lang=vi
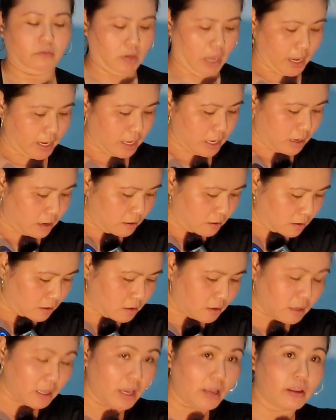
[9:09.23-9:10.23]
gỡ cục luôn
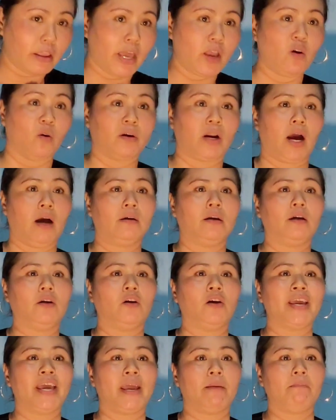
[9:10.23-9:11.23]
á. Chị còn rợn, đừng
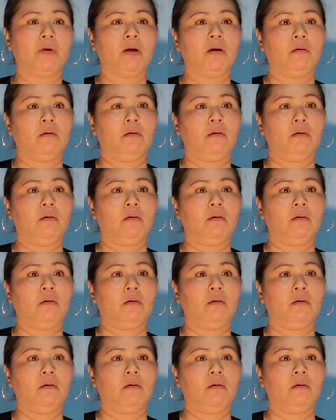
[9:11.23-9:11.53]
nói em.